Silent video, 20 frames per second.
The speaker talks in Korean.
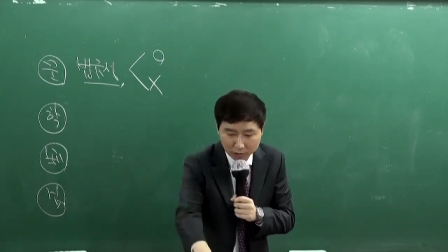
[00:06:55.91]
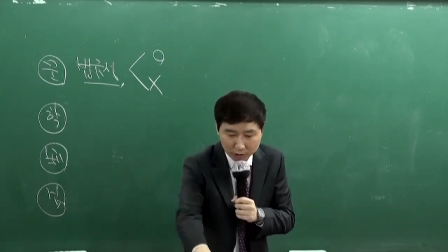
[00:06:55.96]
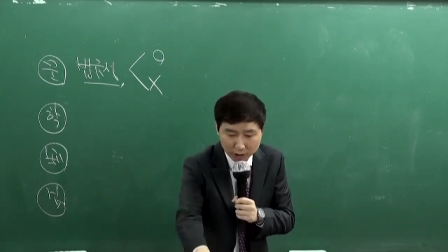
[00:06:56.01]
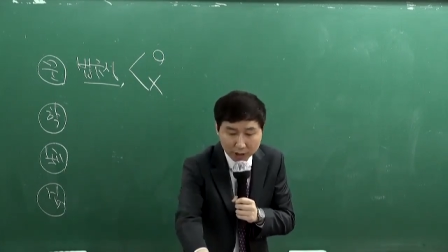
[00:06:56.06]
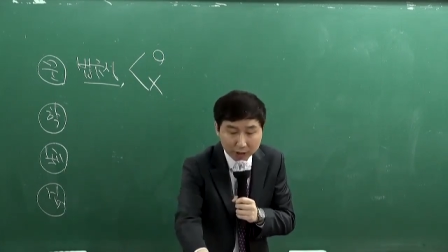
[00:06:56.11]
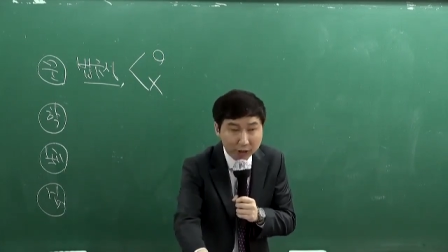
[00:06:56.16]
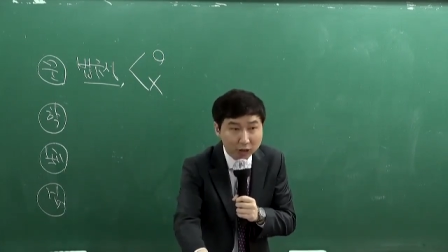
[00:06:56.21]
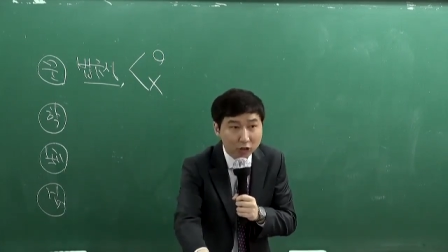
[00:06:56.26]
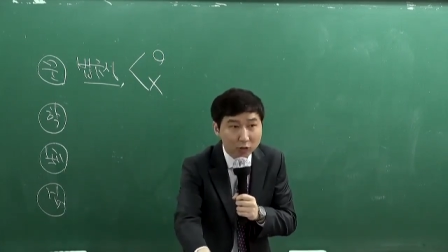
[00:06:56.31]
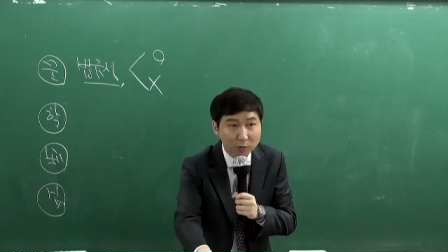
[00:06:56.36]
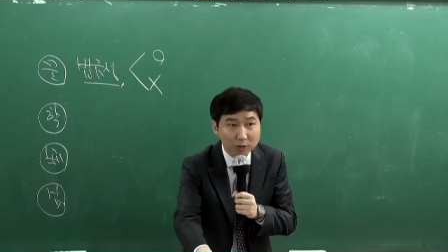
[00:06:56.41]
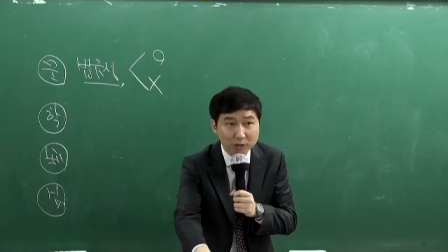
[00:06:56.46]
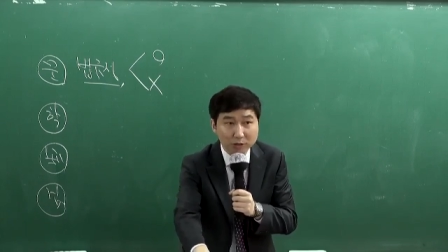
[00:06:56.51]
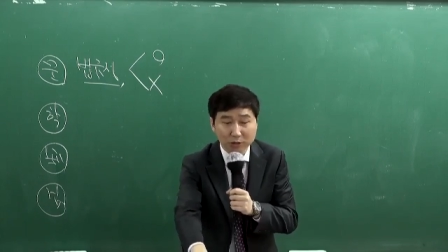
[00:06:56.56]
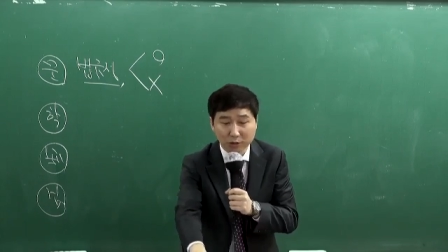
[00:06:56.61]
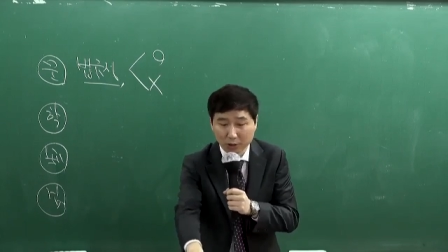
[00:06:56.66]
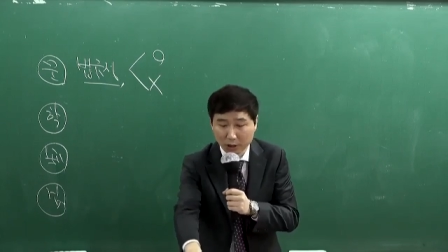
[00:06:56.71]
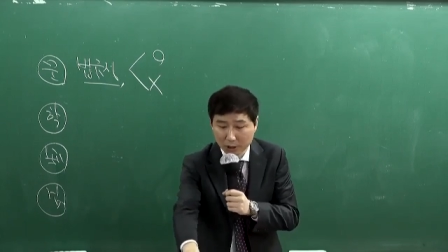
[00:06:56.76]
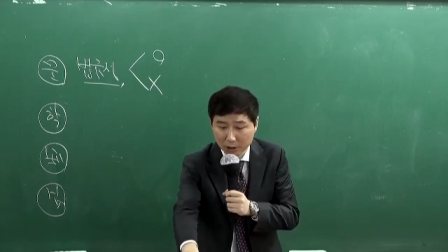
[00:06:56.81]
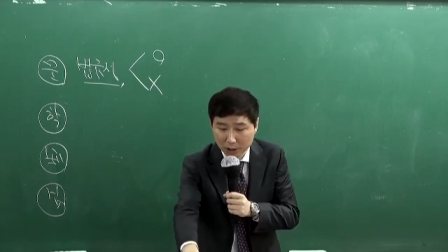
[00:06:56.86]
특히 제
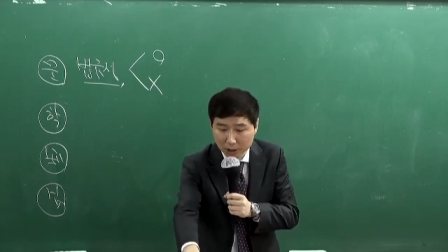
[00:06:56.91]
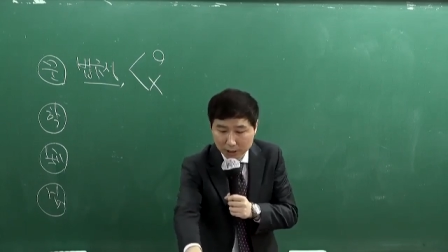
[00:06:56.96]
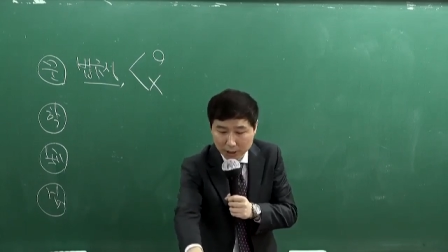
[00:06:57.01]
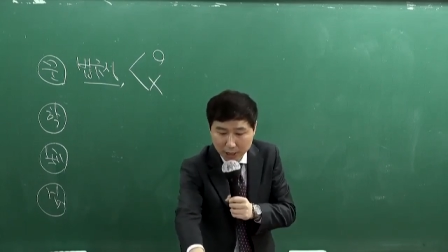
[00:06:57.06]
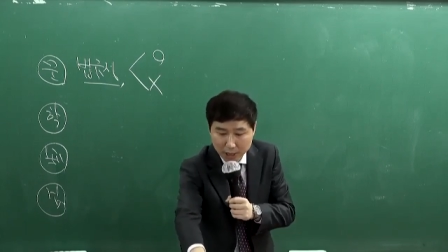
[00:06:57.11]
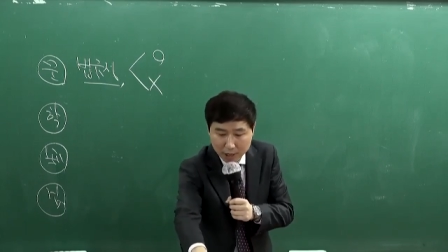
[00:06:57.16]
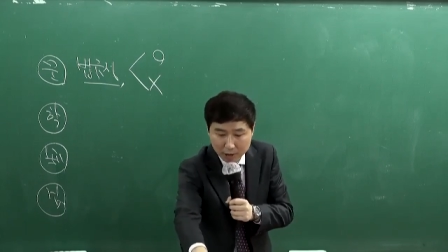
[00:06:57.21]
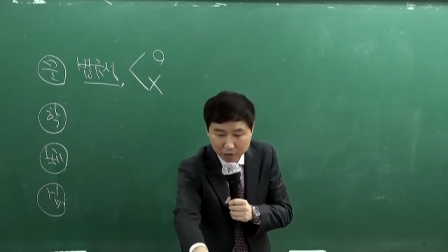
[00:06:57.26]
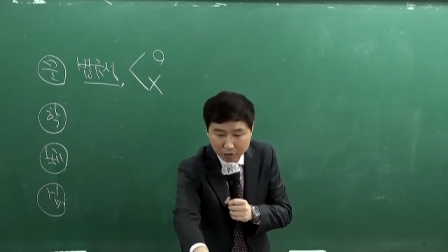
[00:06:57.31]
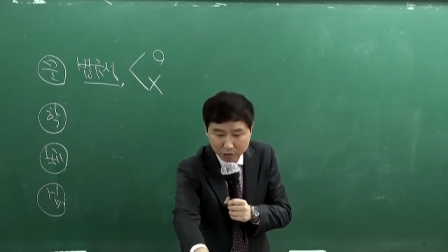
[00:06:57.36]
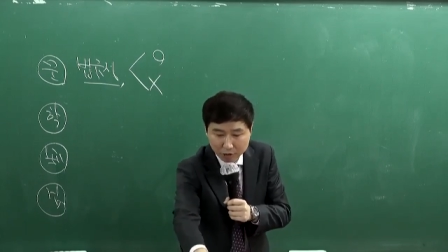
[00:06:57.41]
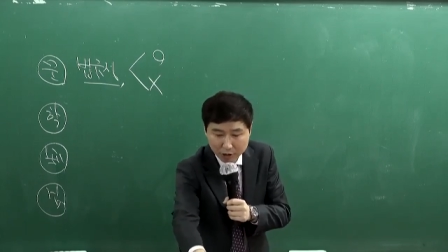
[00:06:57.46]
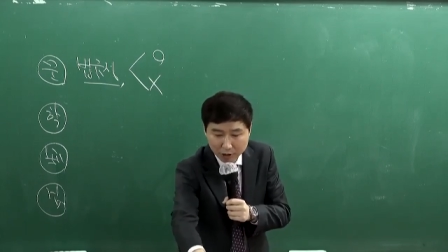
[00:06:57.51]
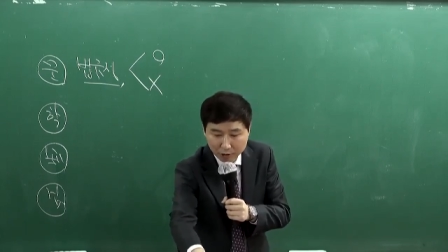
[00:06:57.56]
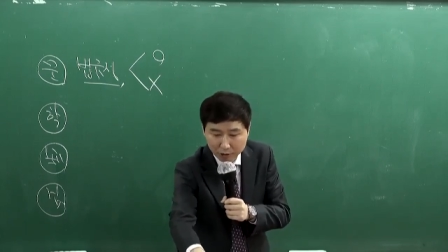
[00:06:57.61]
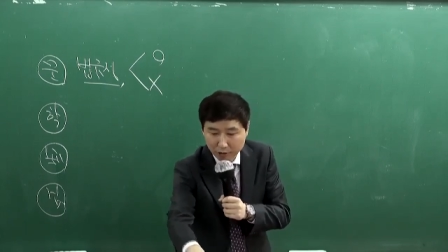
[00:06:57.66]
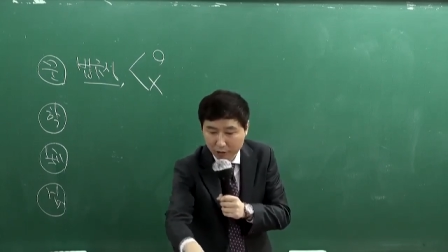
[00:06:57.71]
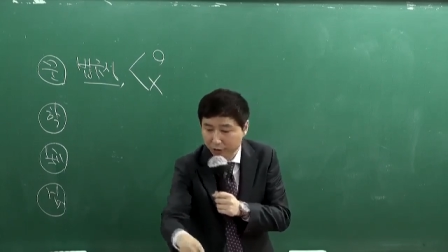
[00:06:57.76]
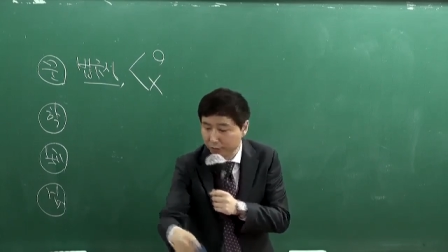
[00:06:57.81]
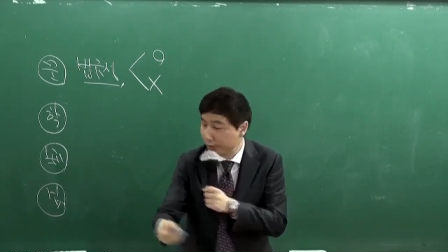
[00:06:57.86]
시험에서 제일
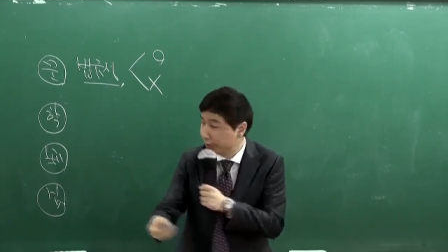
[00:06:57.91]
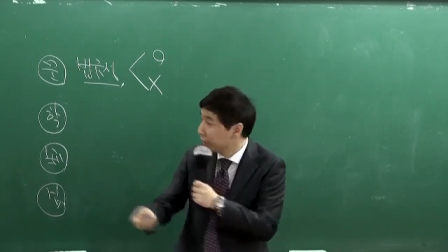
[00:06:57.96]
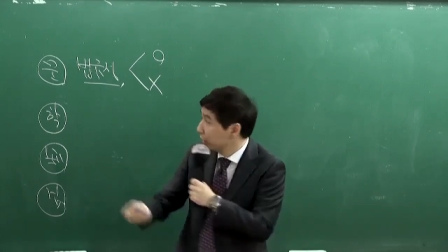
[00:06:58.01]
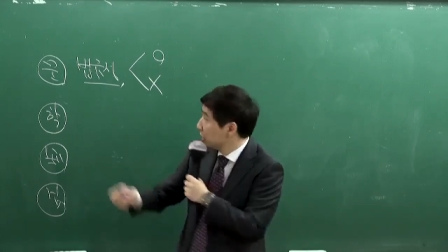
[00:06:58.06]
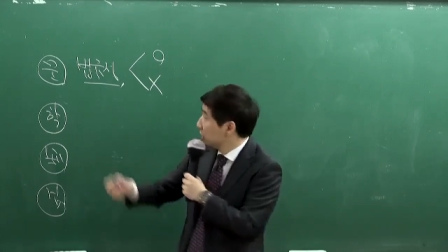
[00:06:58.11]
중요한 건